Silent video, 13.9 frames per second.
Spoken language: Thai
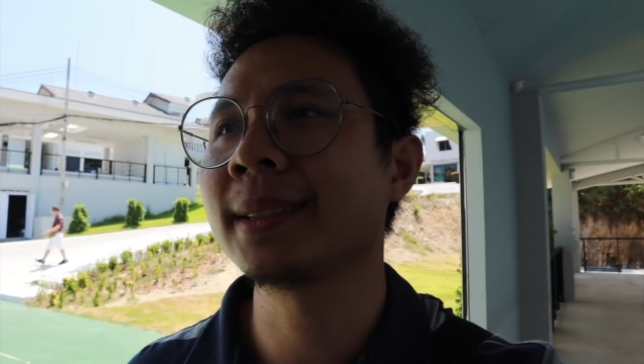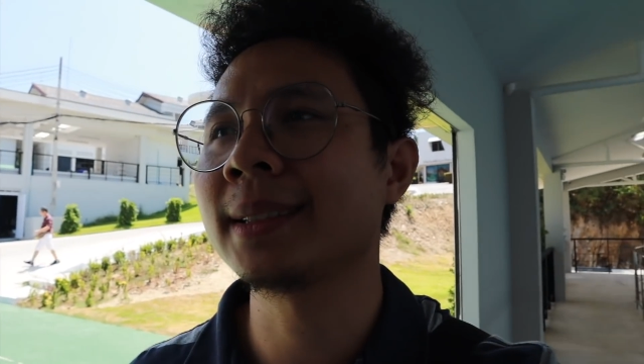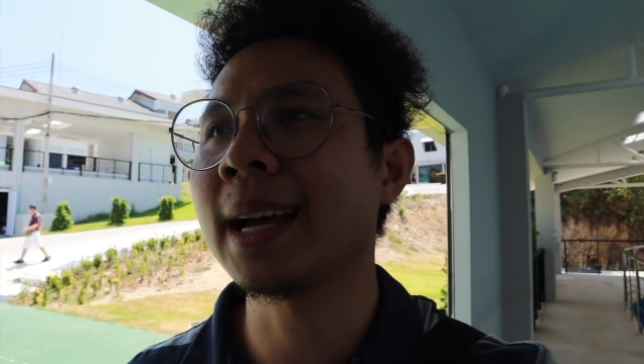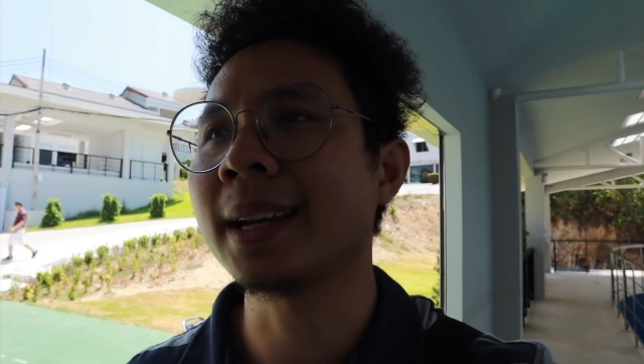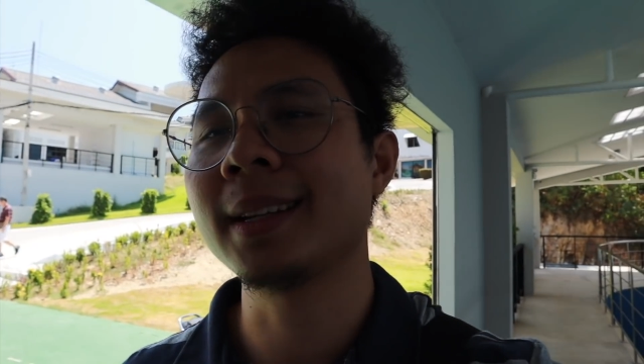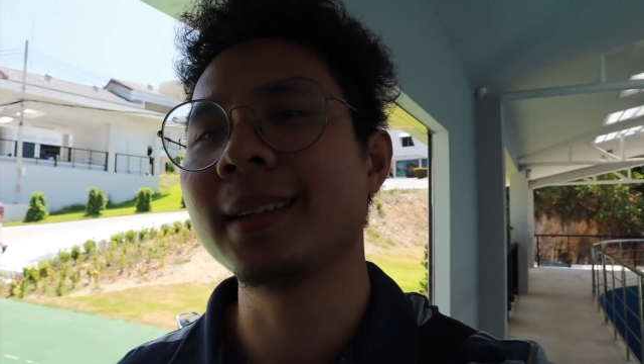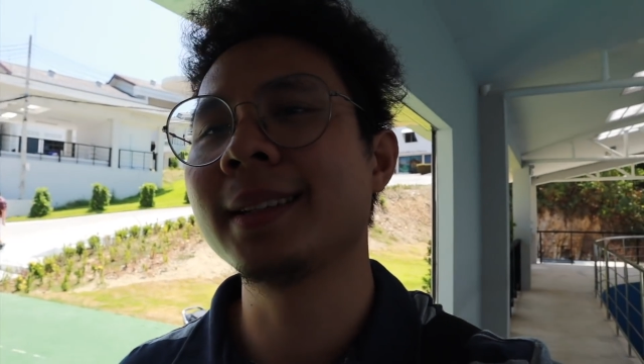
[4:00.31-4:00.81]

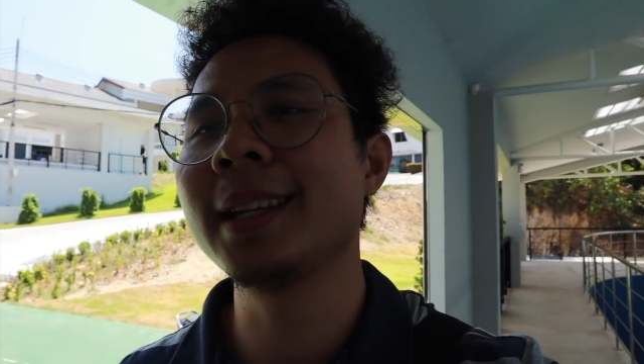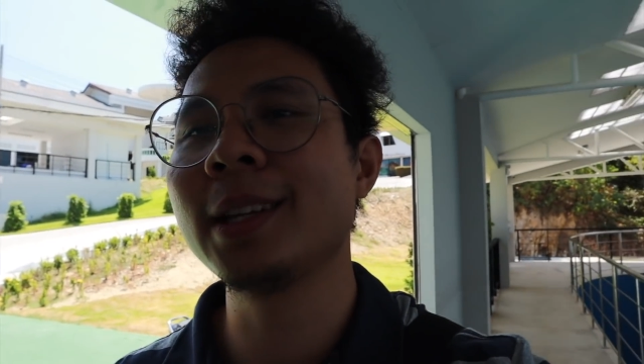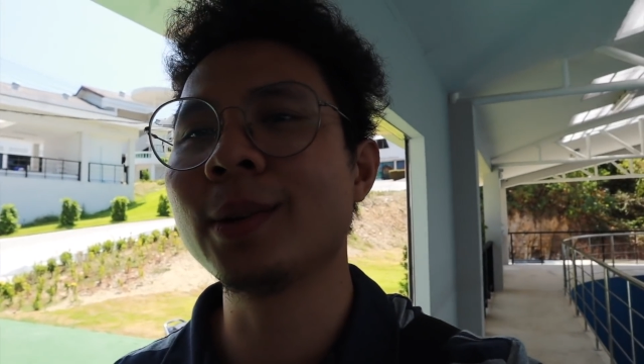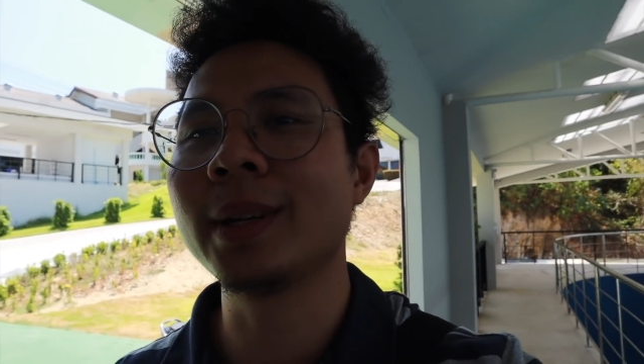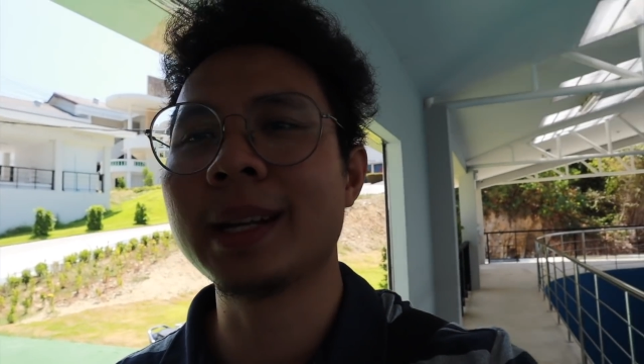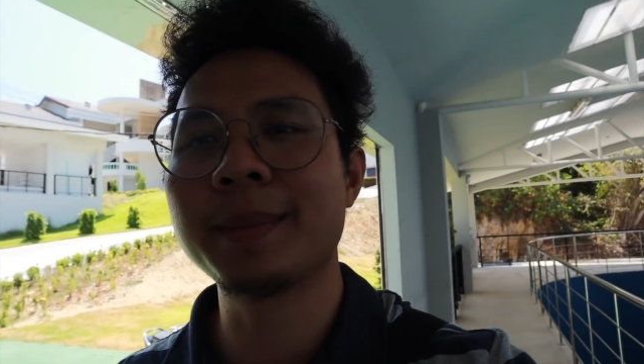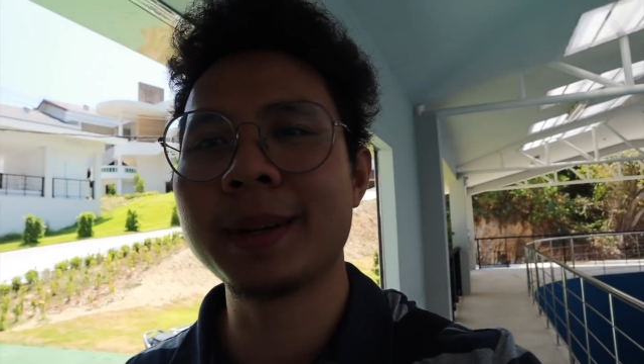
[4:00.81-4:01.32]
สัตว์ที่อ
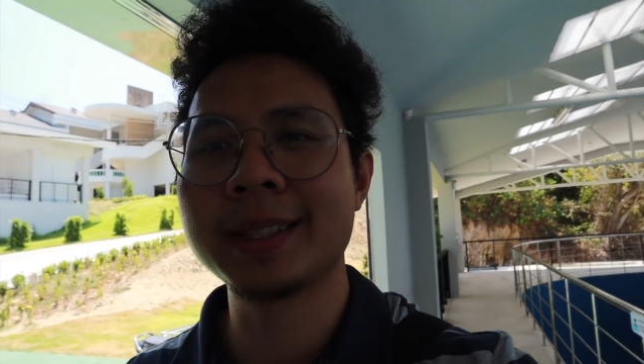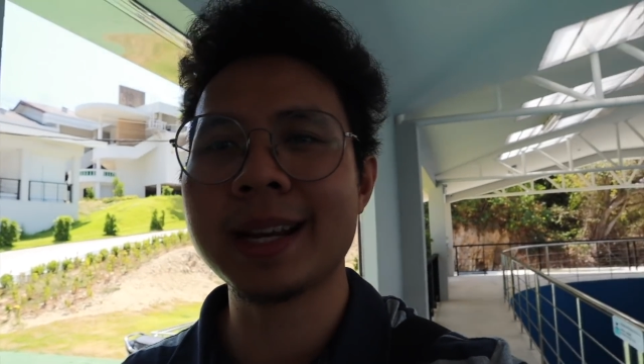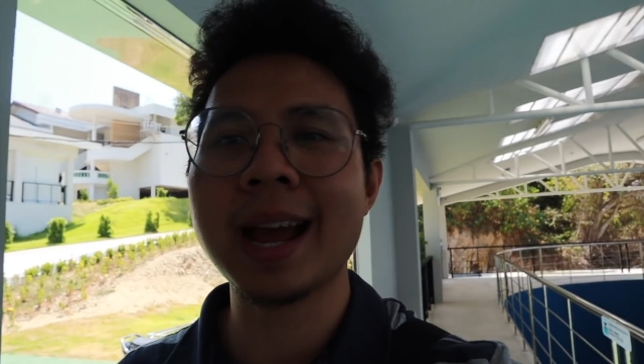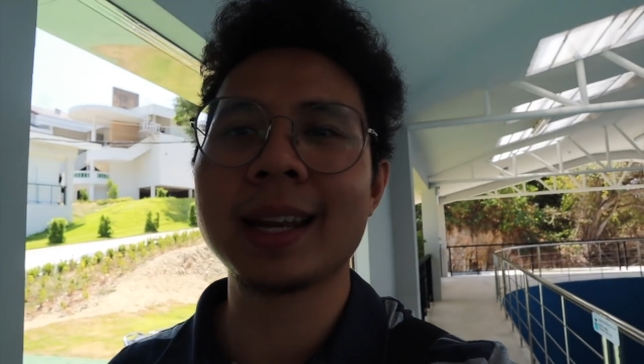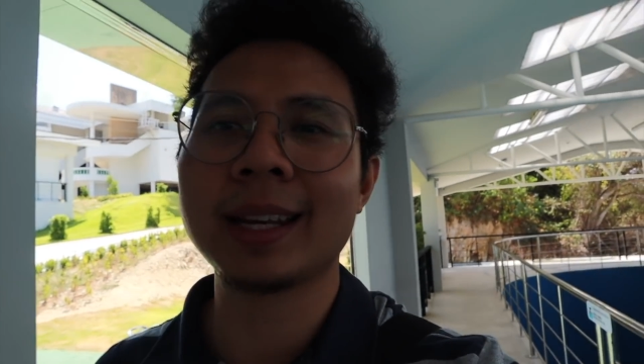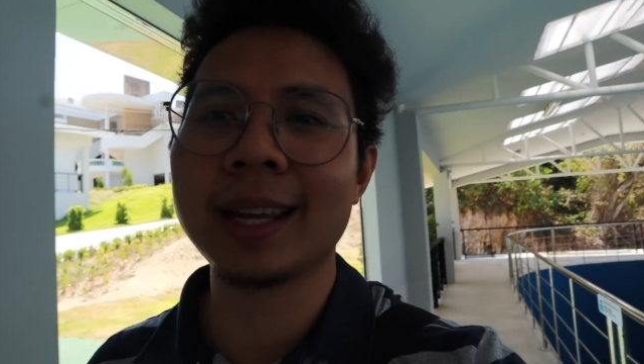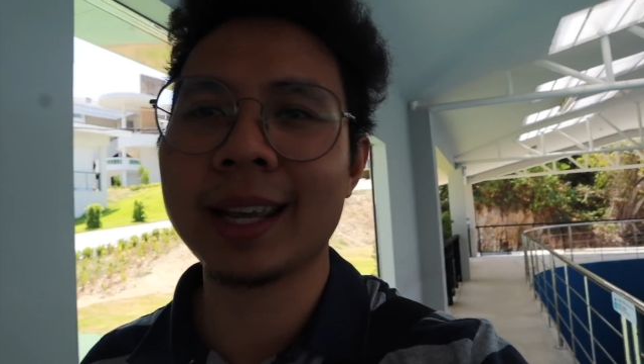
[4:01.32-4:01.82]
ยู่ในธรรม
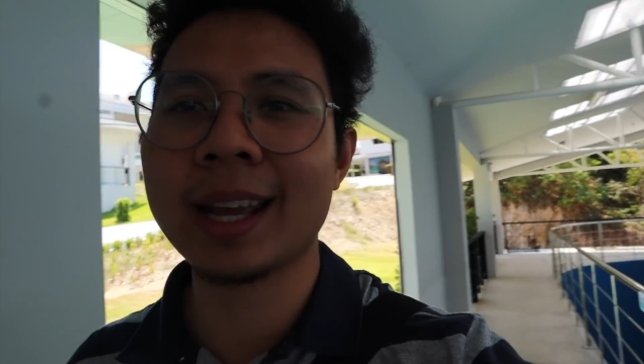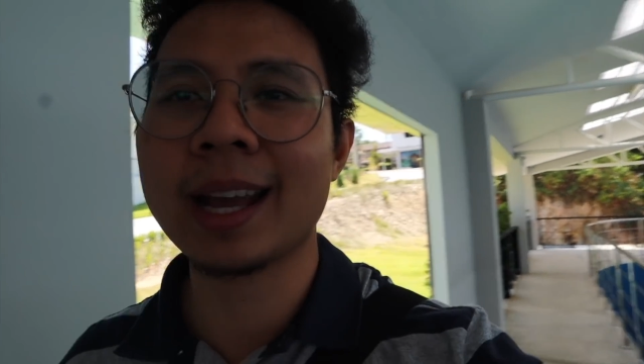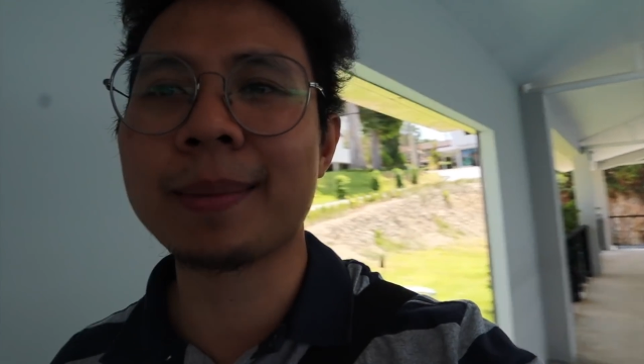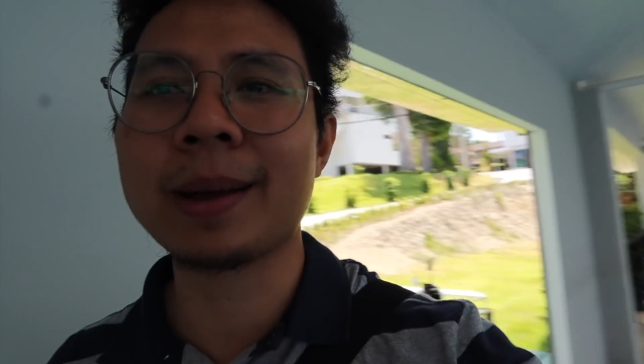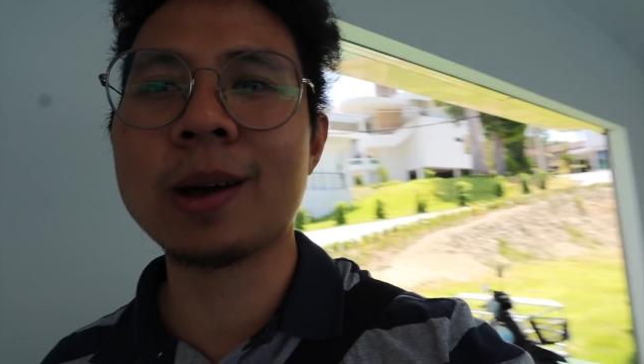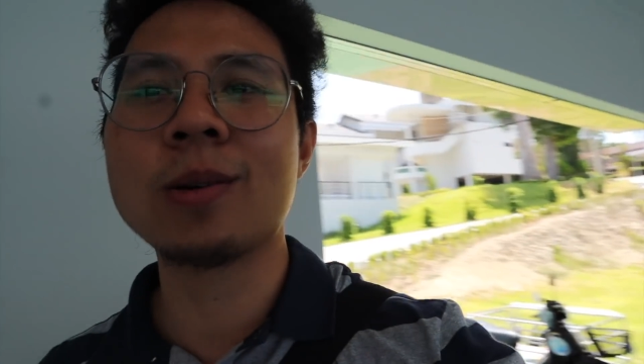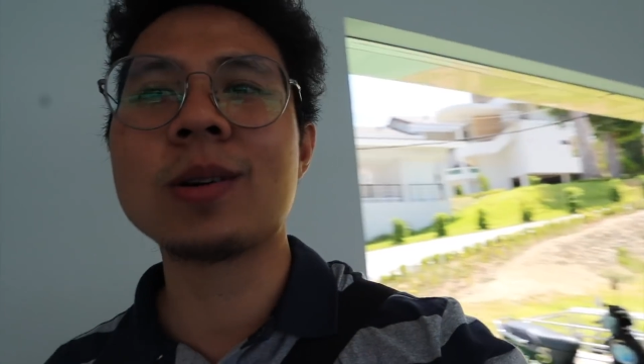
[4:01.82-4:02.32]
ชาติอะไรเงี้ยค
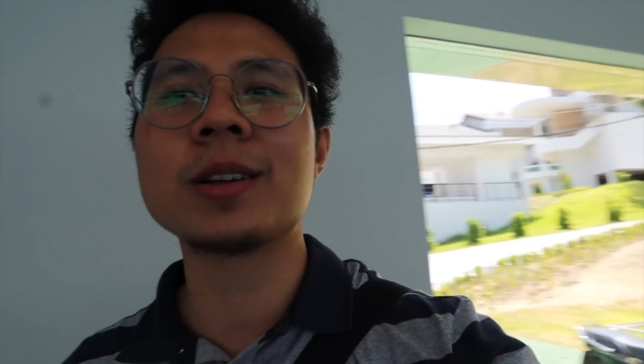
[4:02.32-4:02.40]
รับเขา